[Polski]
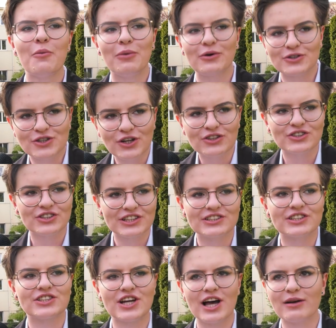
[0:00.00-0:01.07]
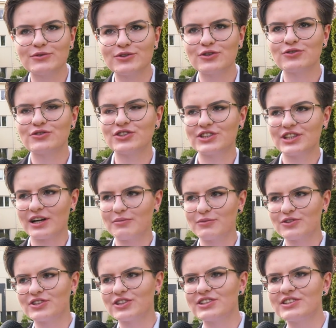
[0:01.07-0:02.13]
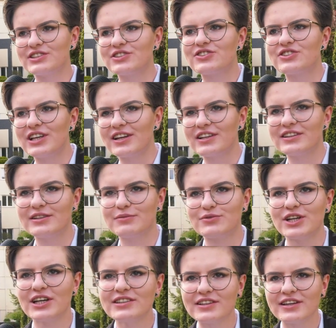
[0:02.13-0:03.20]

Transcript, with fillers: porządnie zaczęłam się uczyć tak może z cztery dni przed.